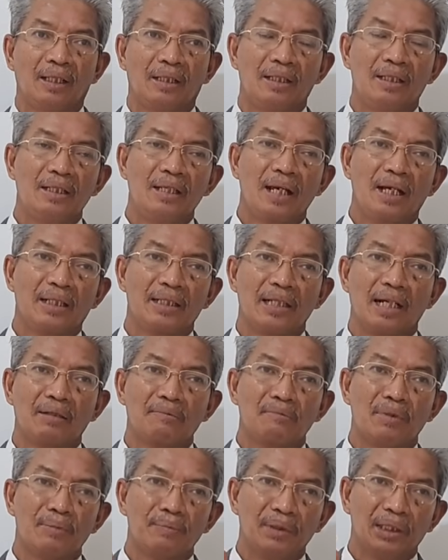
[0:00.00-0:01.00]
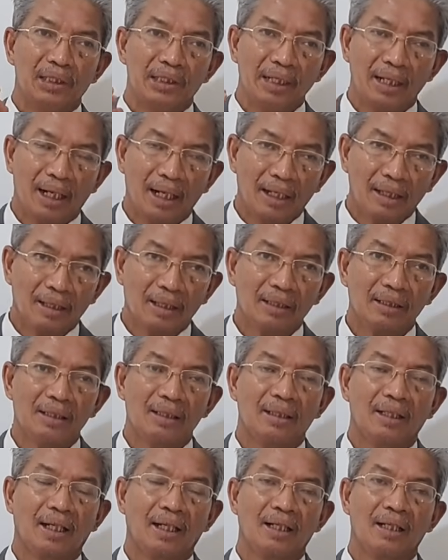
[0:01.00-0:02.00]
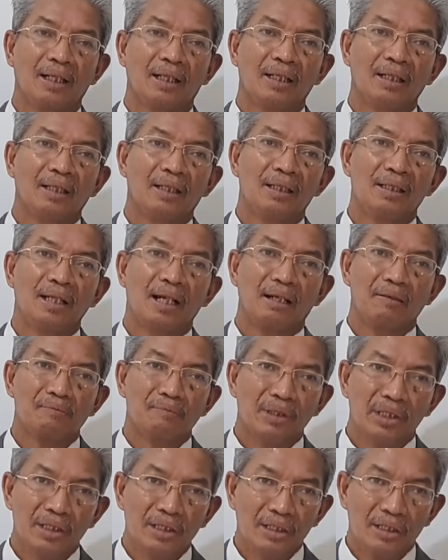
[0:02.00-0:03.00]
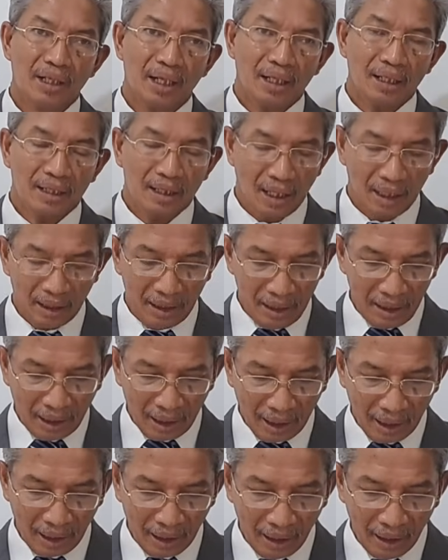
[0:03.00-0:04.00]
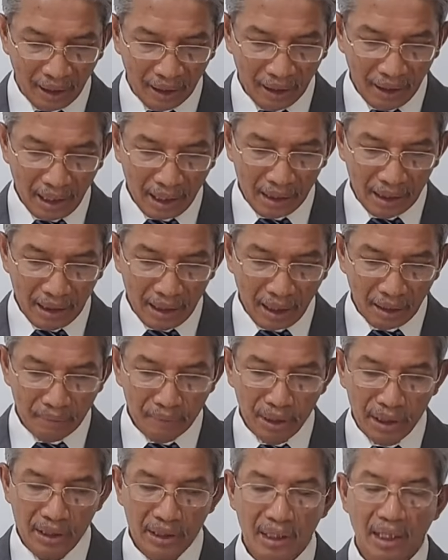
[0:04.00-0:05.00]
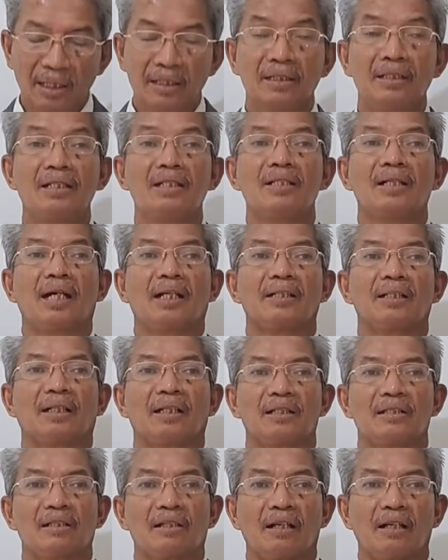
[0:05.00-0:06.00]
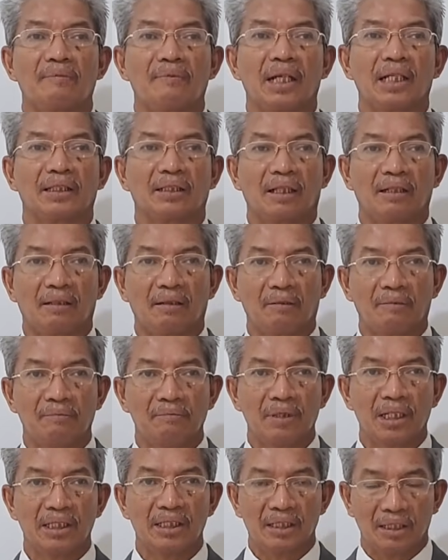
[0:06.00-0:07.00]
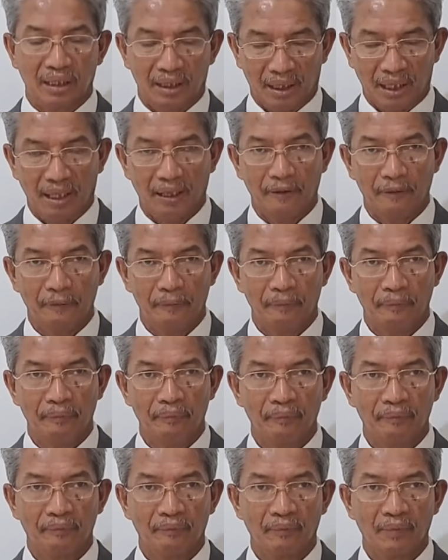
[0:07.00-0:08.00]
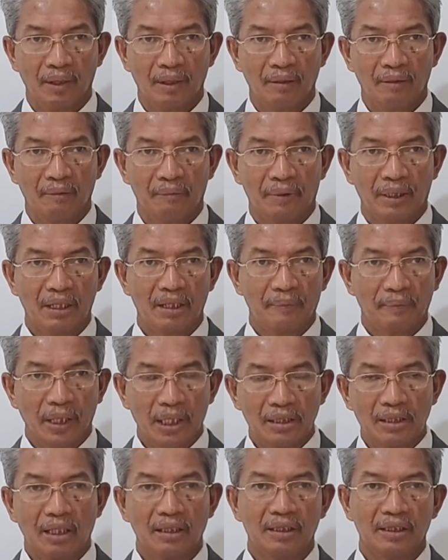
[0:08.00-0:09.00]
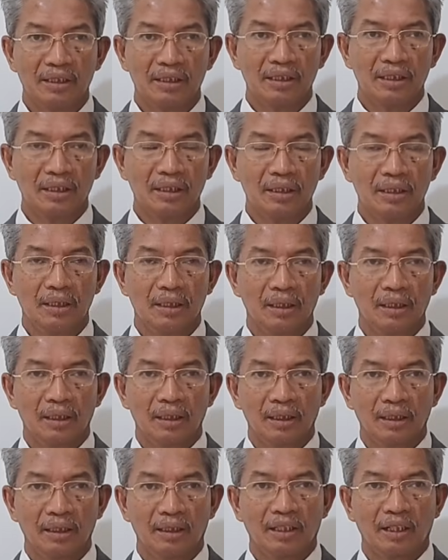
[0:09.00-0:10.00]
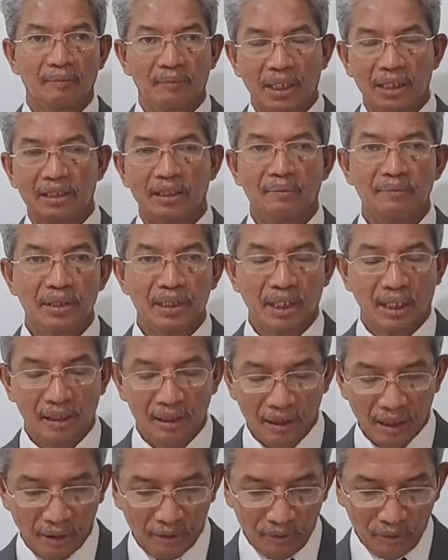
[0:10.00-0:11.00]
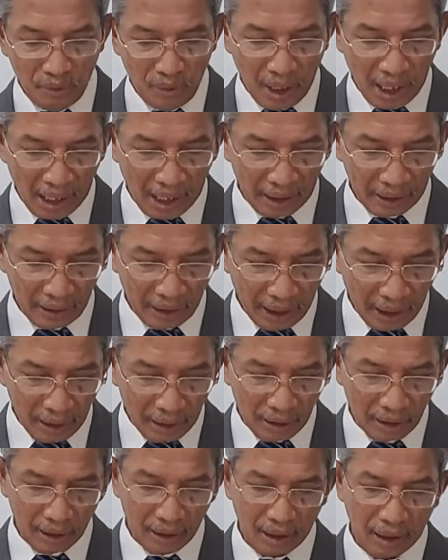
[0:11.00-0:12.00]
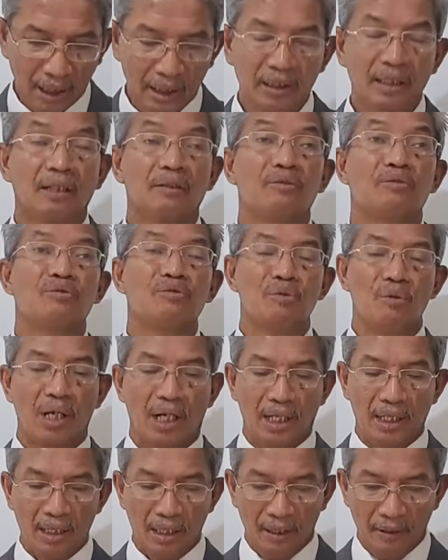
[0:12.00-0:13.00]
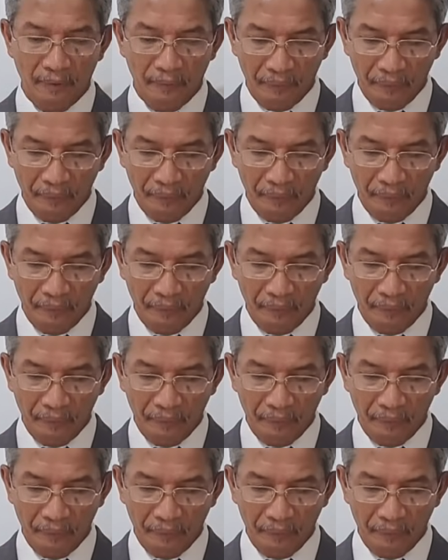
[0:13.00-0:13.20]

Dia yang memelihara kita, yang menjaga kita, dan yang menjanjikan keselamatan bagi kita. Pada pasal ini, kita baca misalnya dua ayat, ayat dua